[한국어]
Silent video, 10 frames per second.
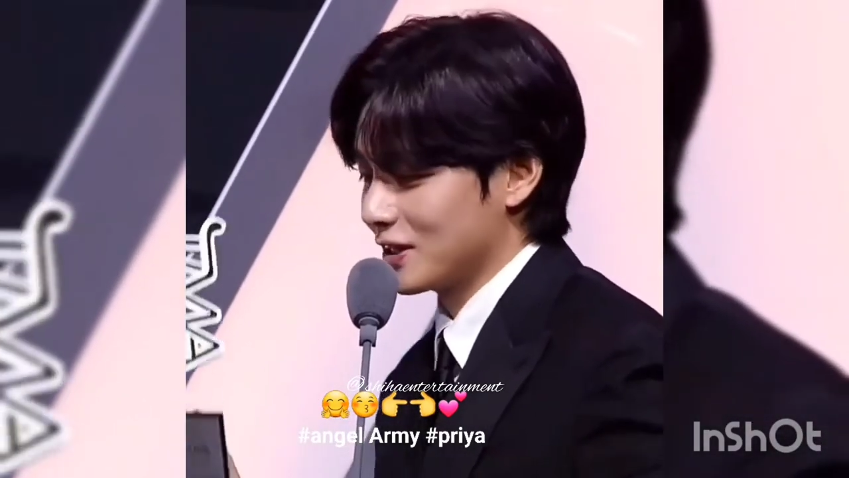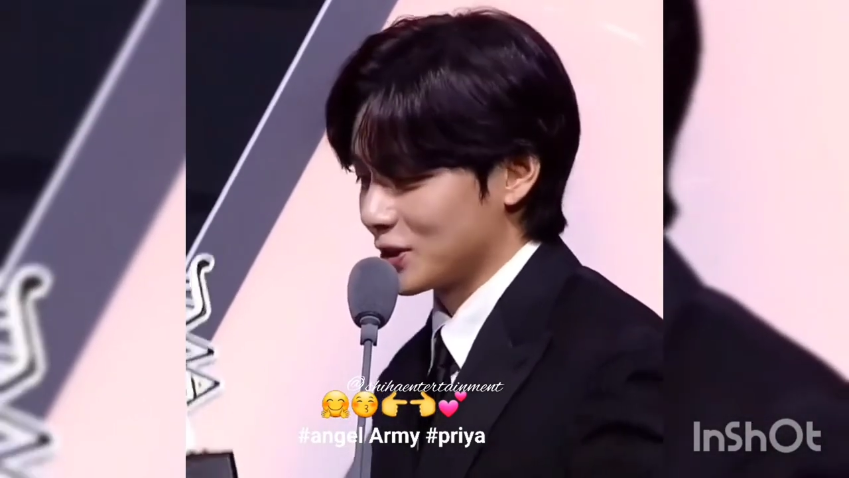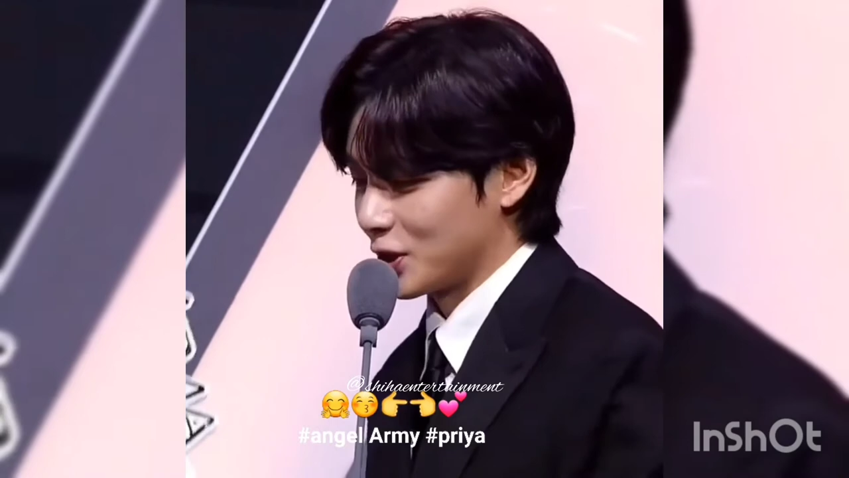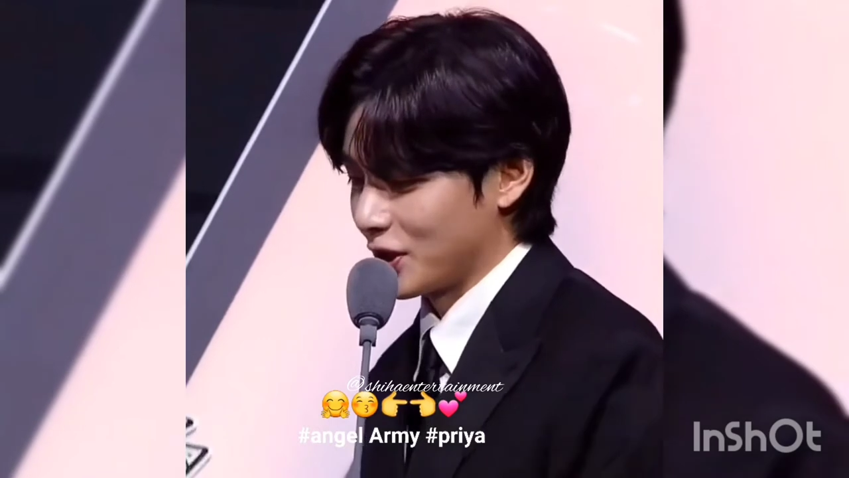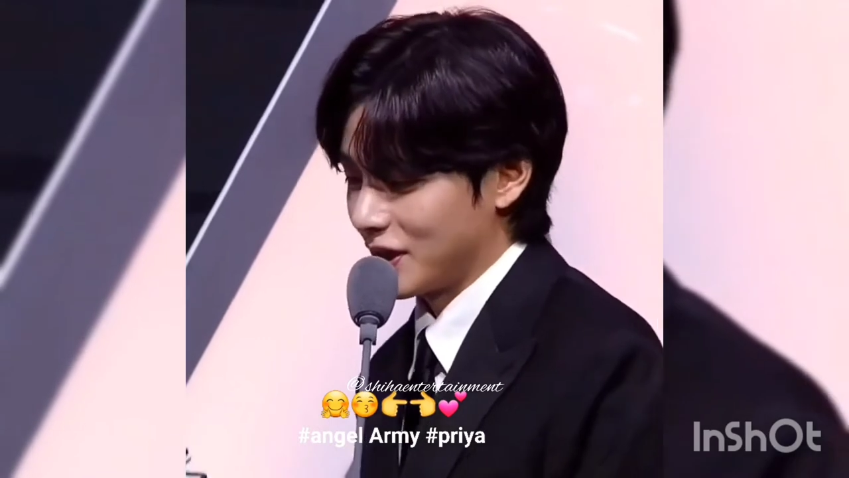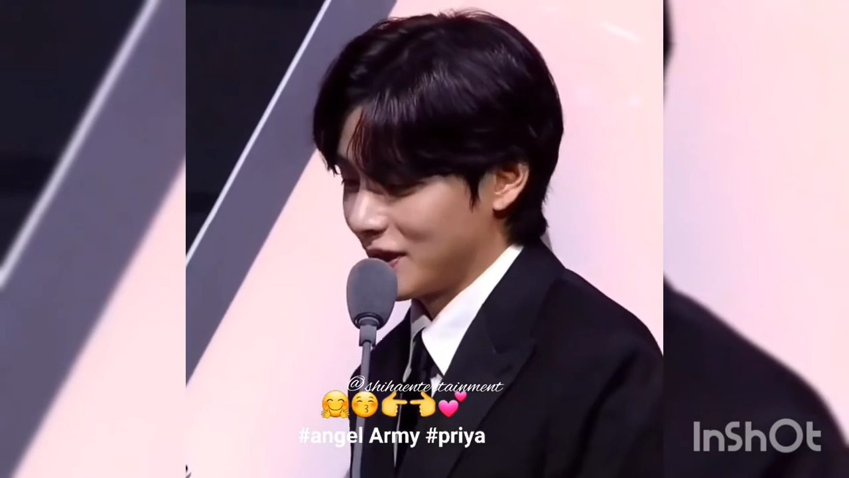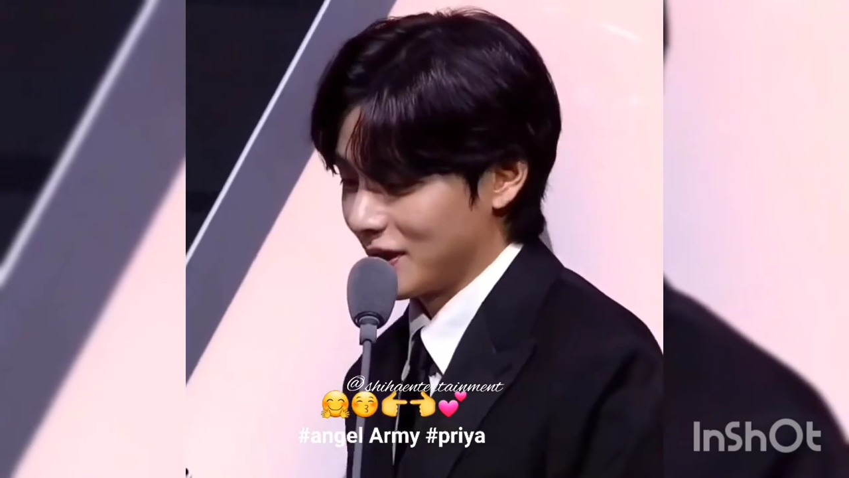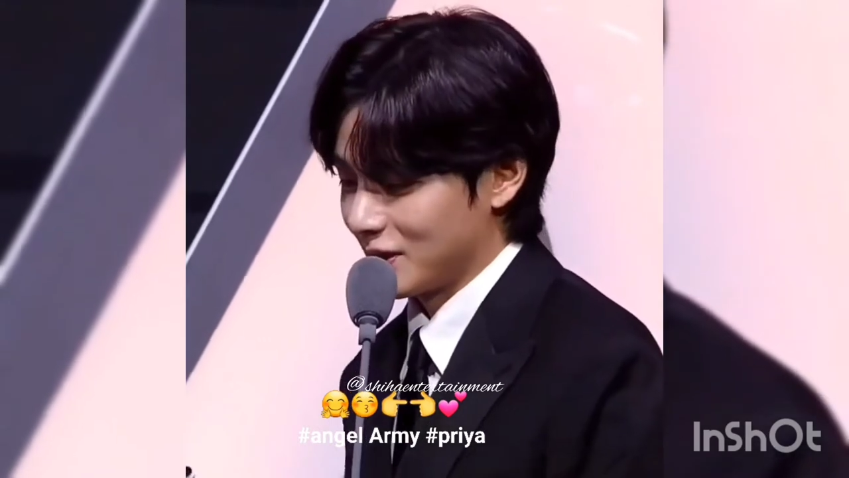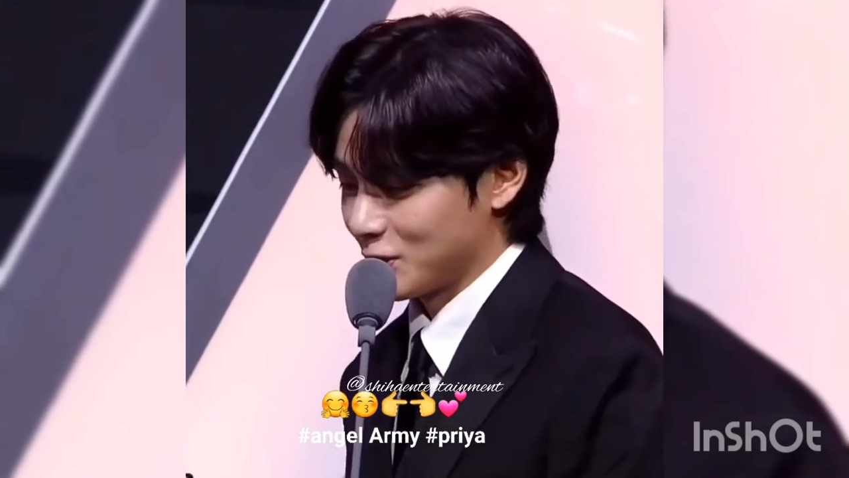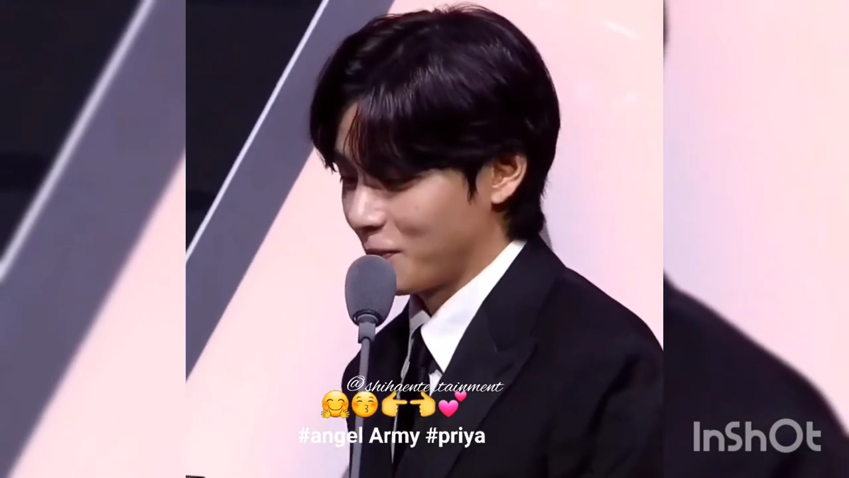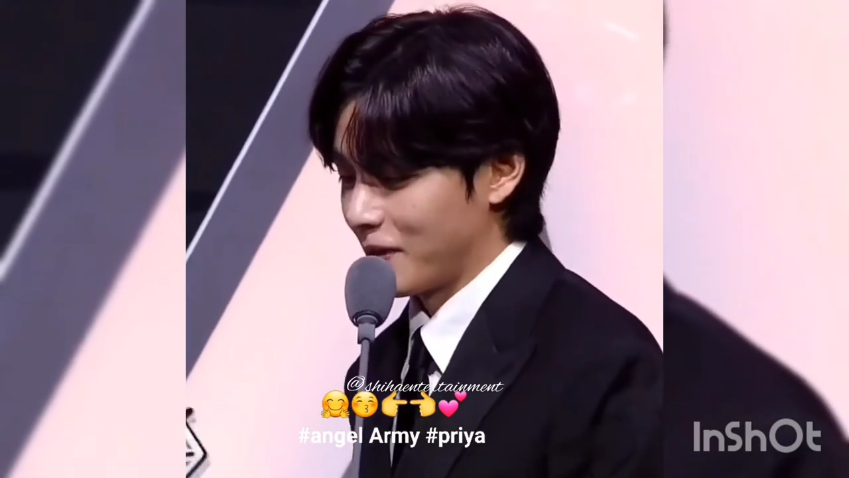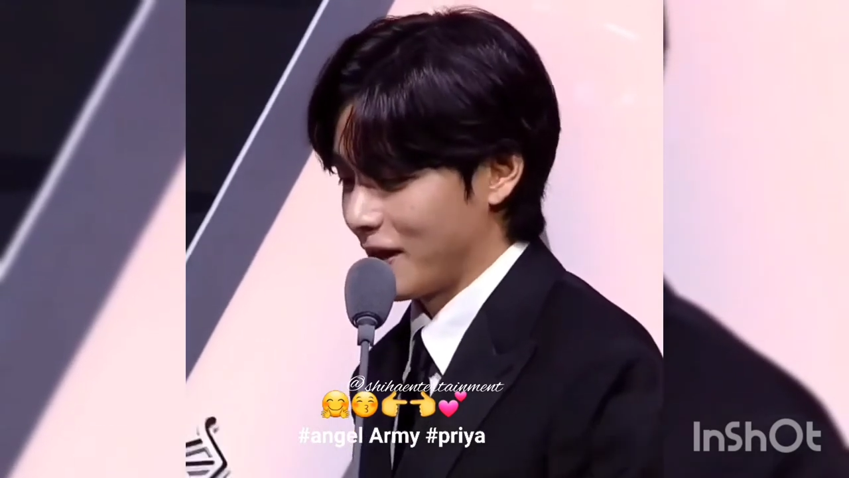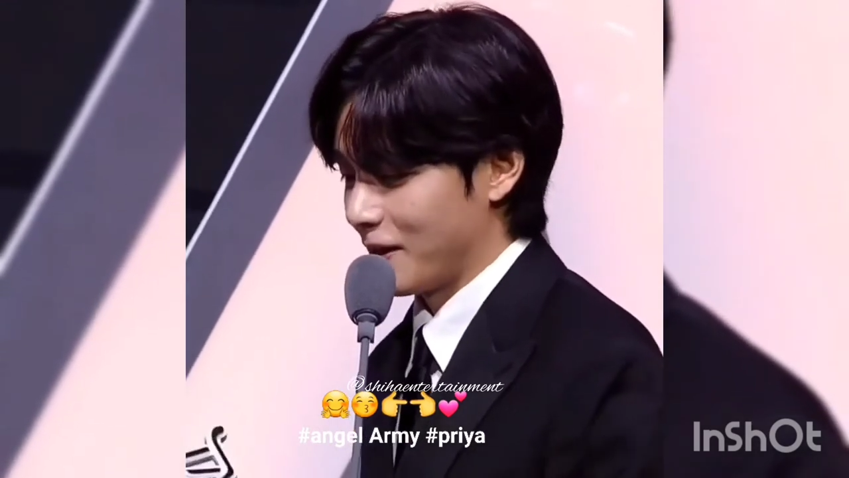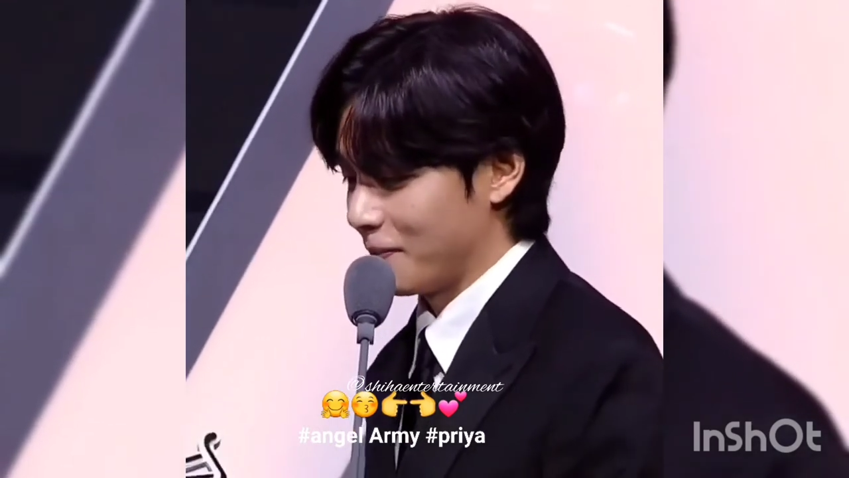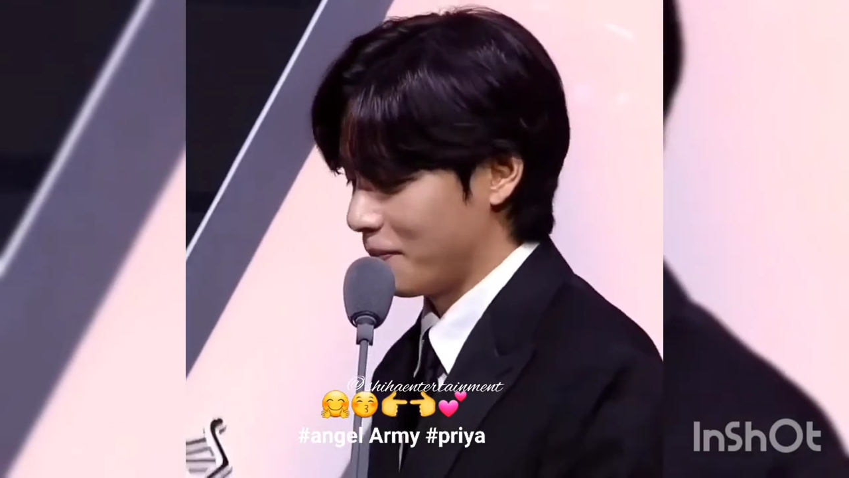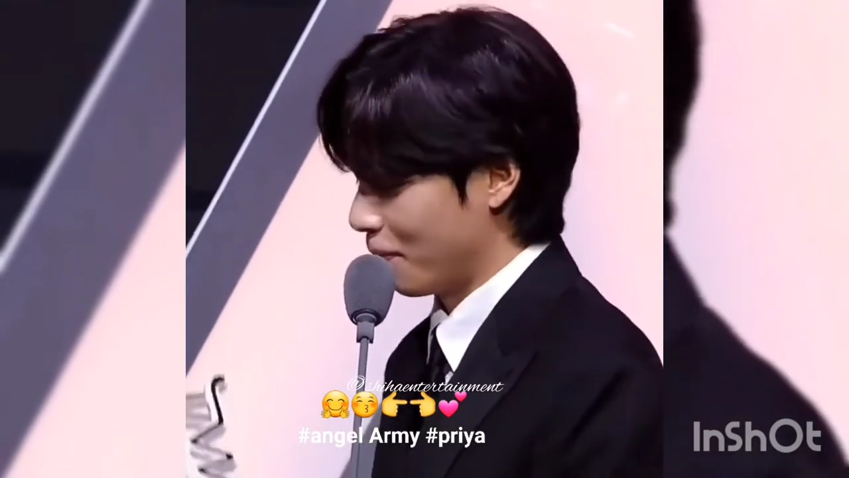저희 정말